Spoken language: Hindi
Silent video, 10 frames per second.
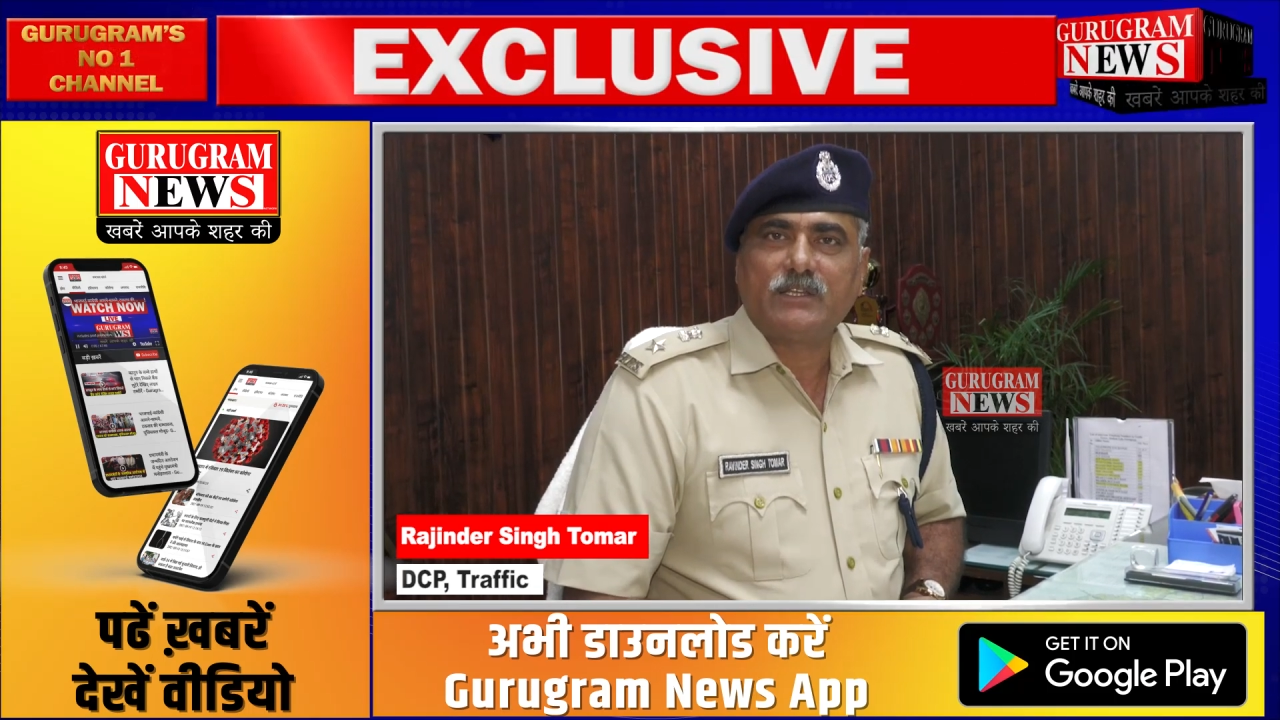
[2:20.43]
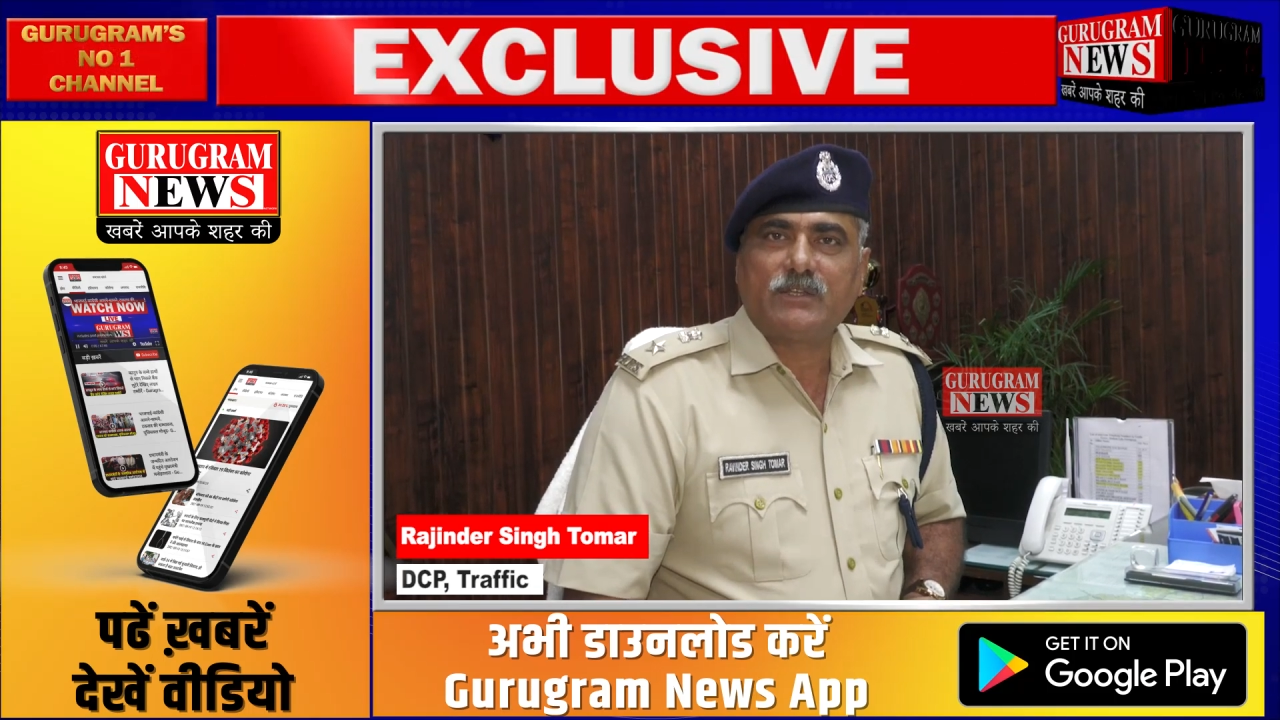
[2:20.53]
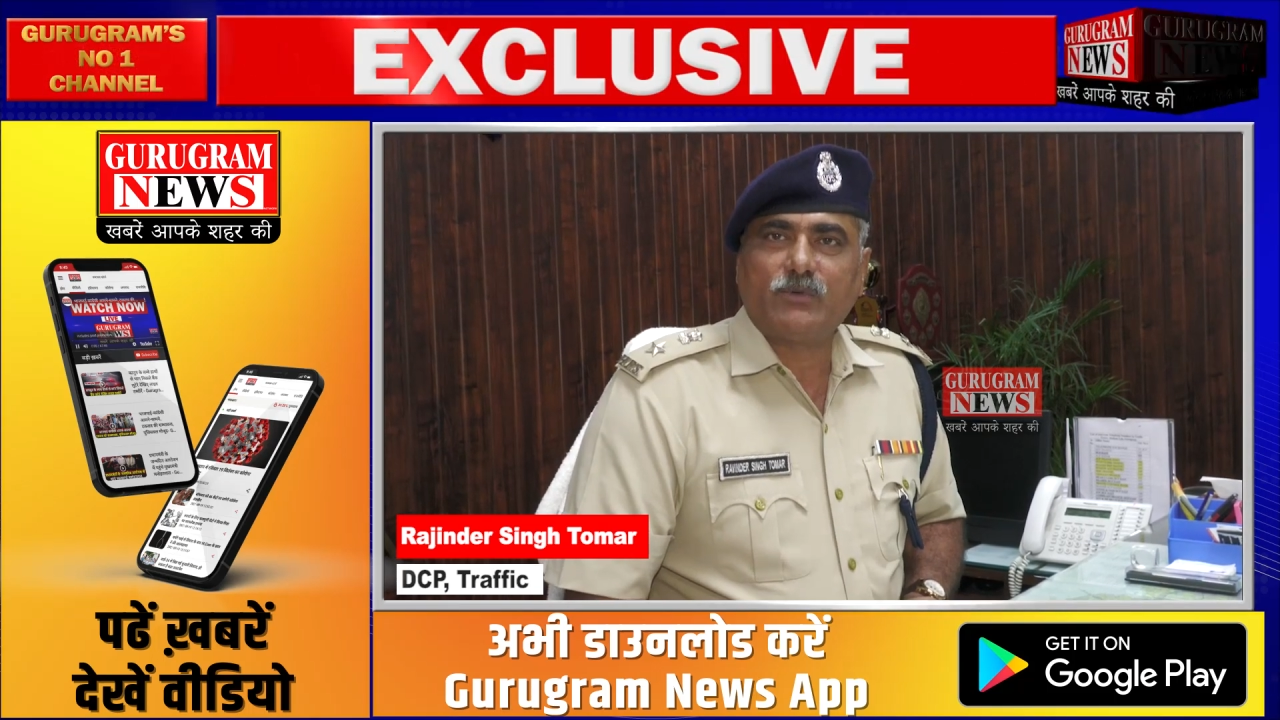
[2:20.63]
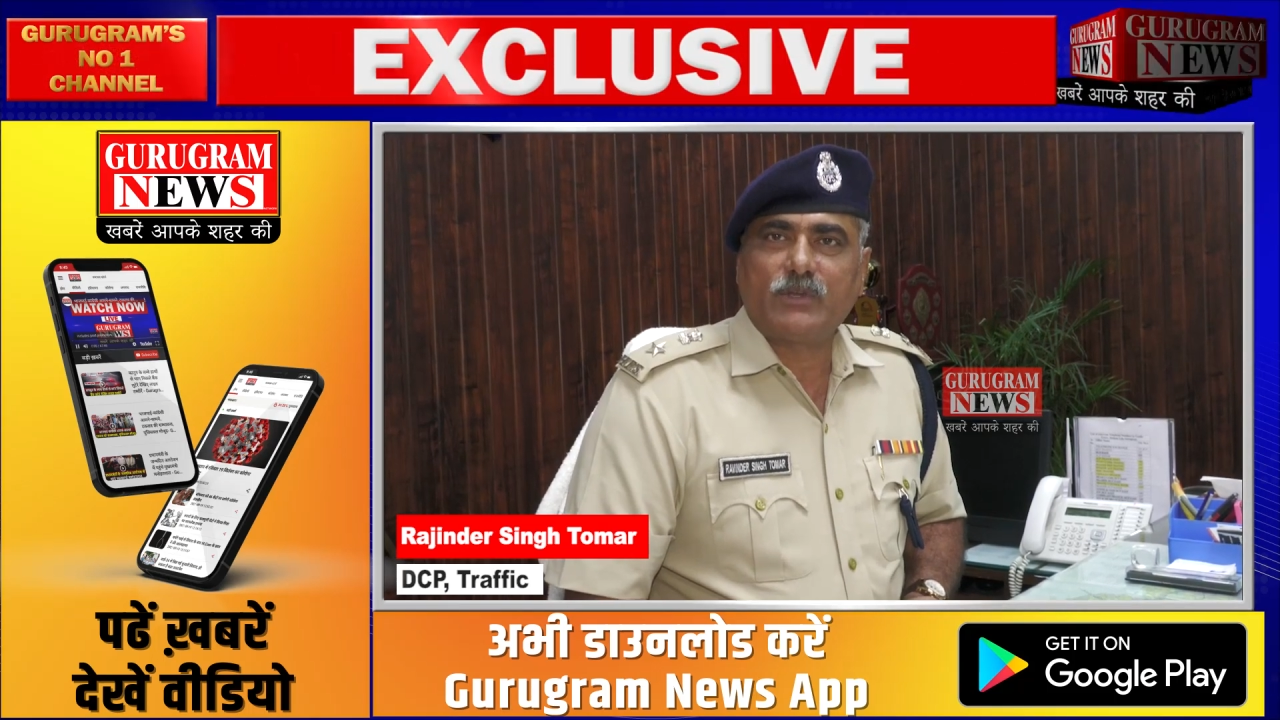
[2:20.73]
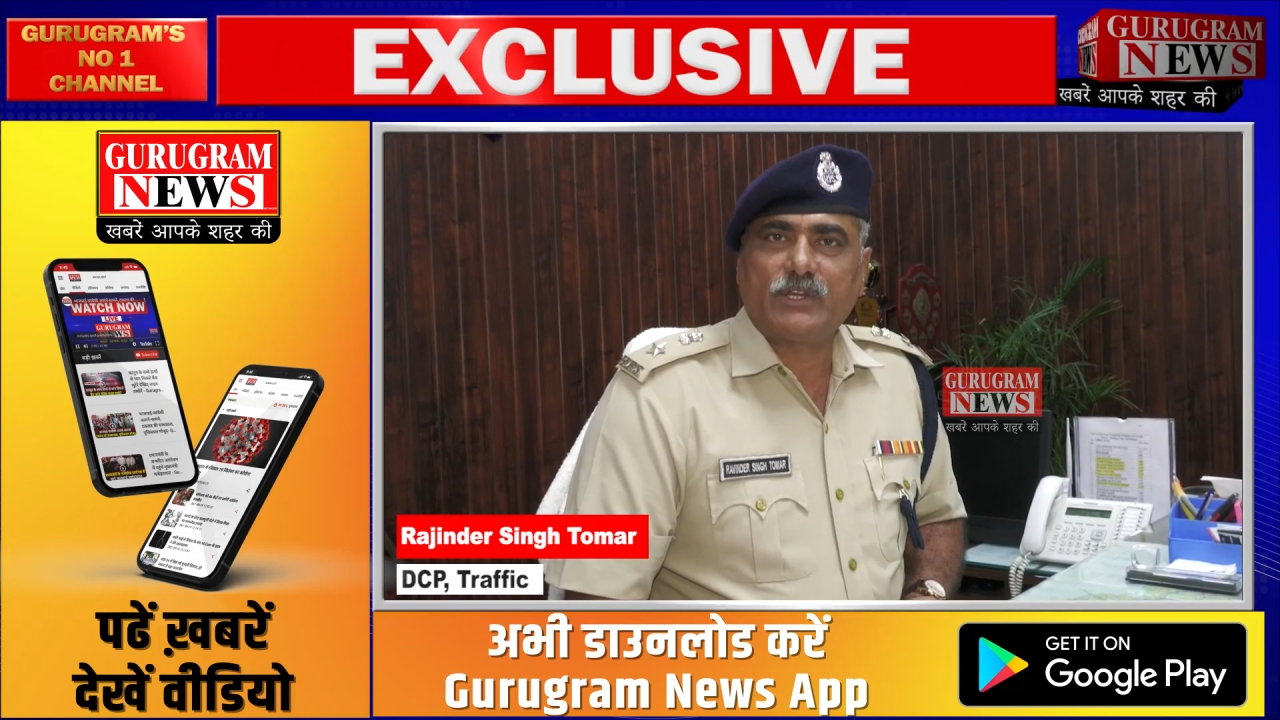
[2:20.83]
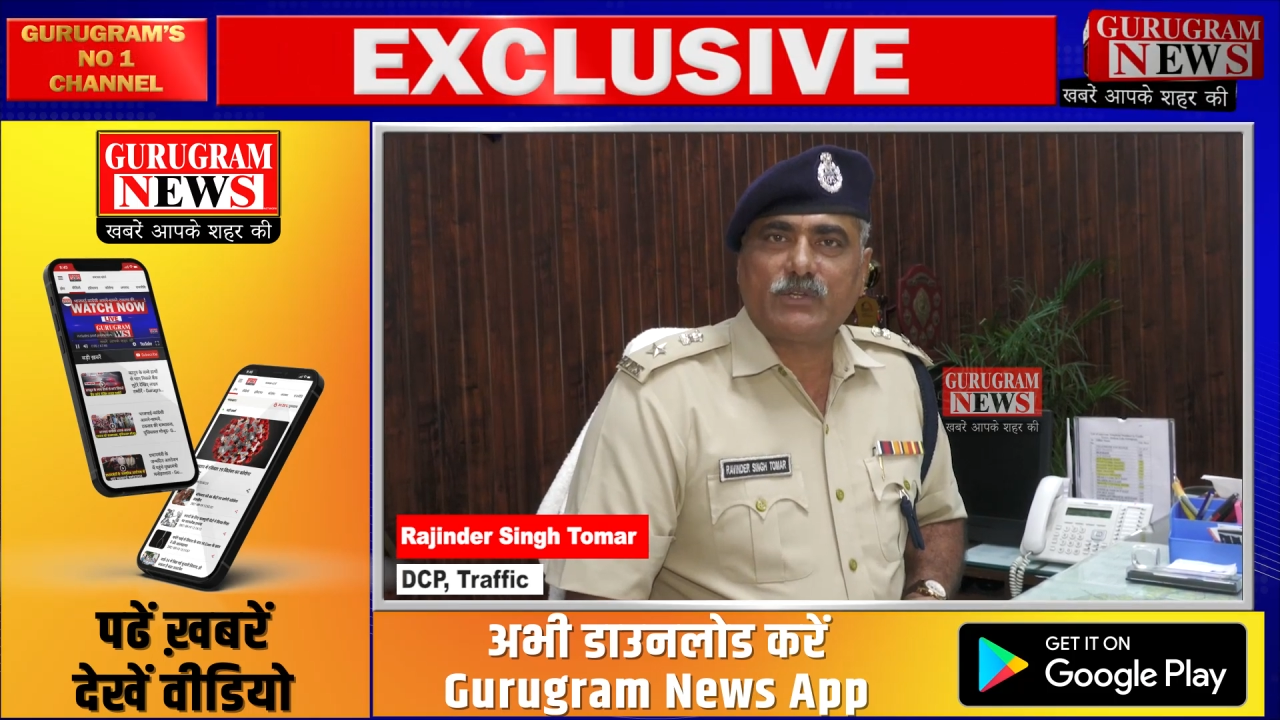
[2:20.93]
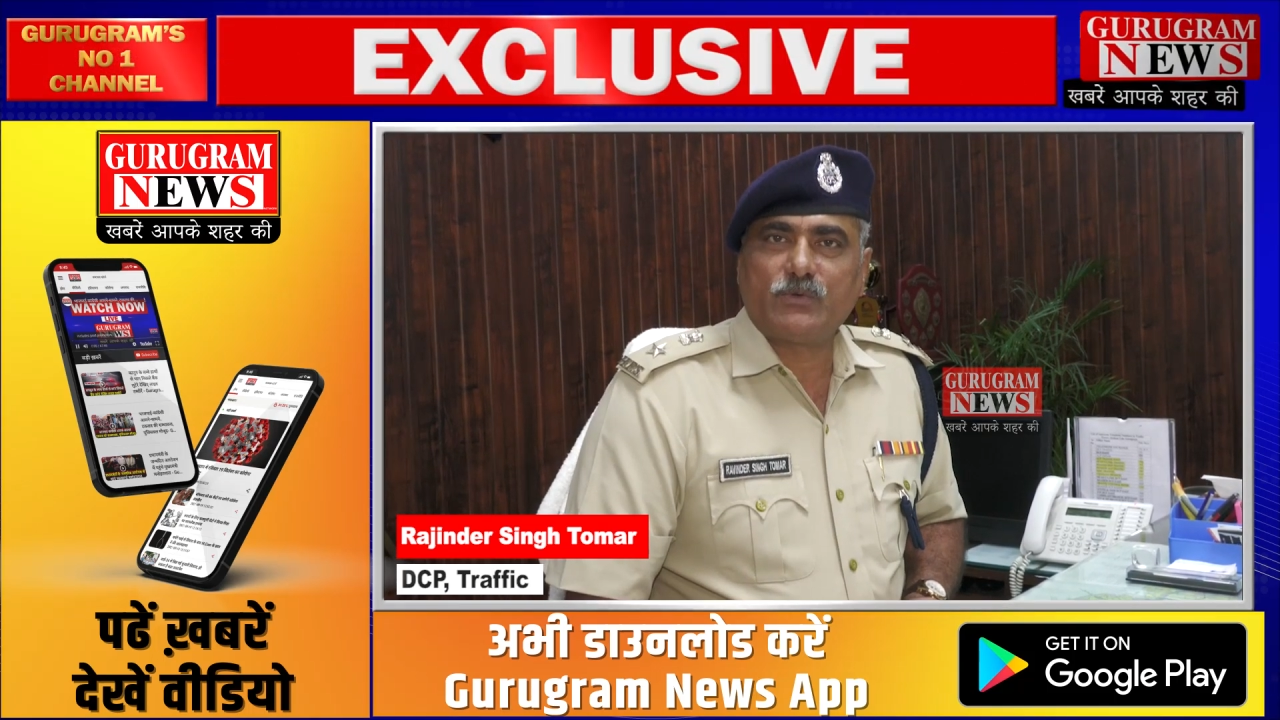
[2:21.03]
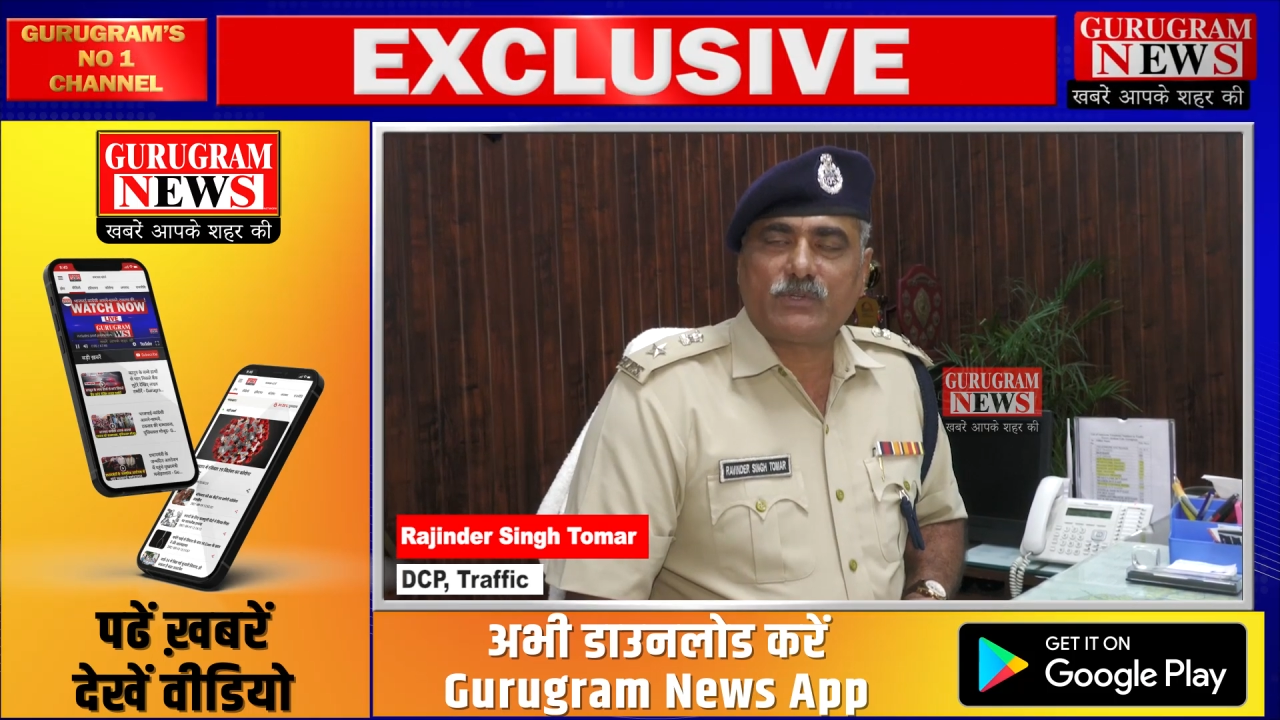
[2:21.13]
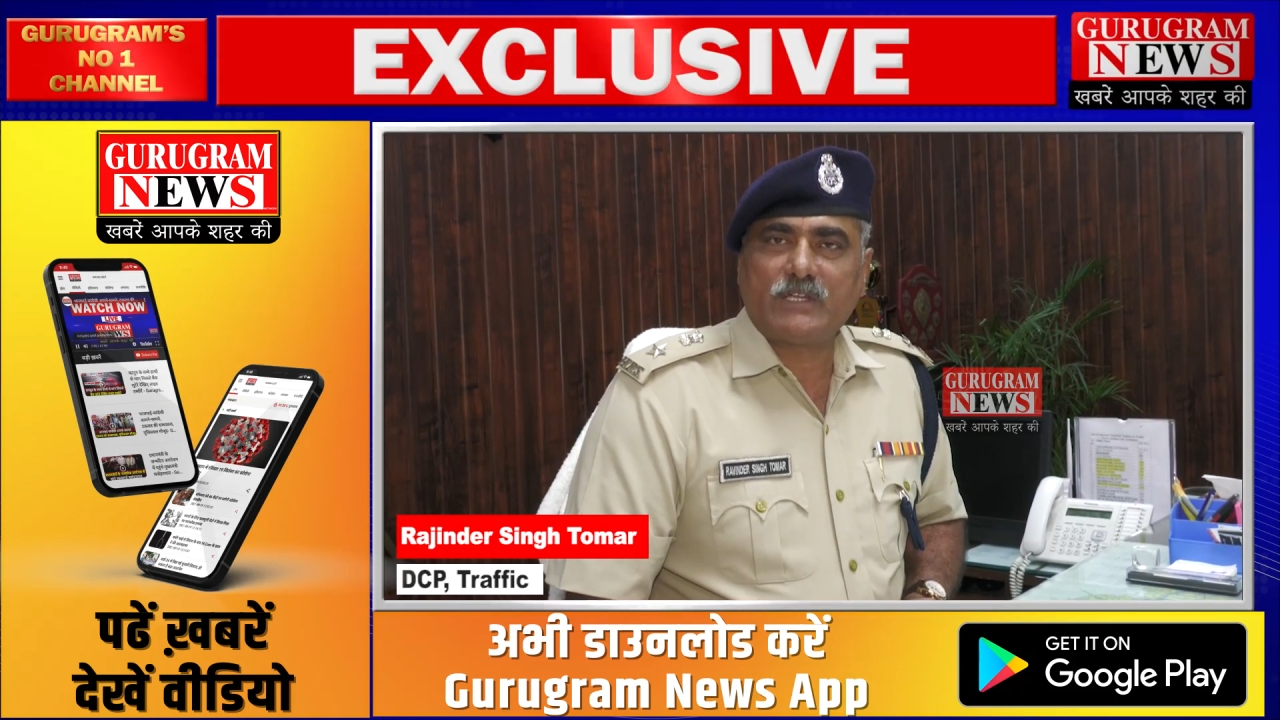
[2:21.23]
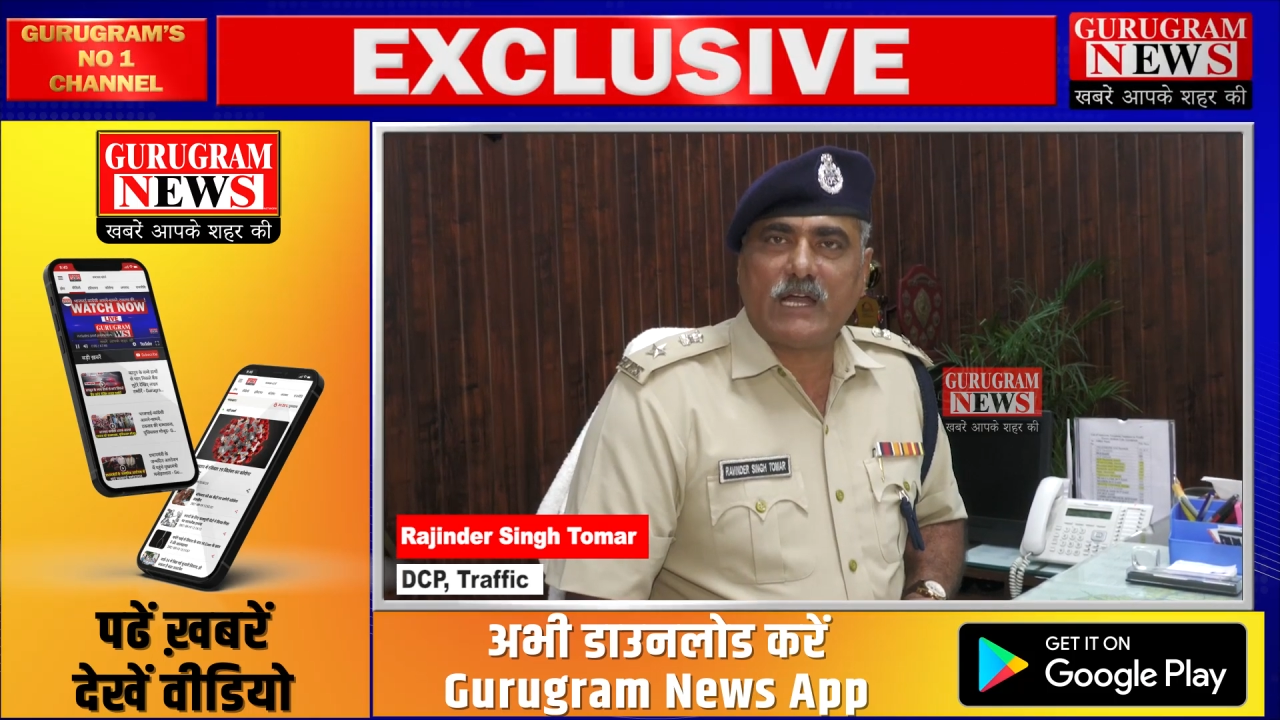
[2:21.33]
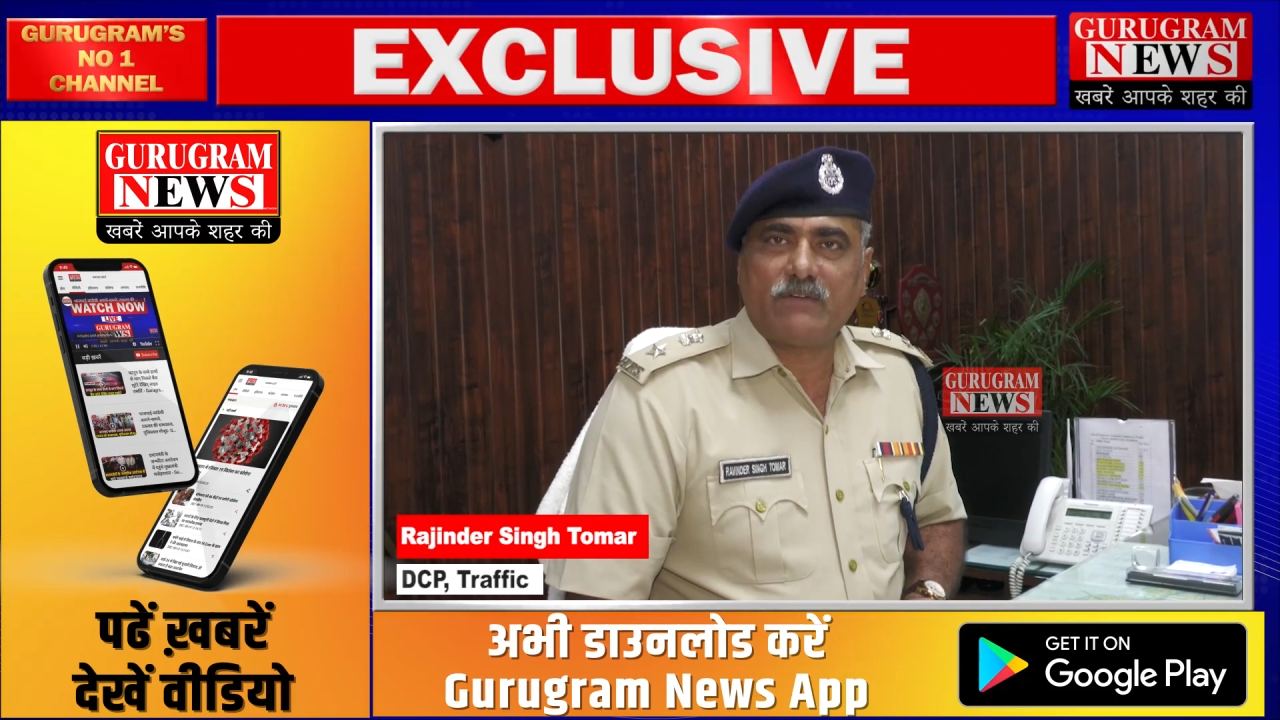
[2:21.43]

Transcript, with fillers: कि वो इनकी ड्यूटी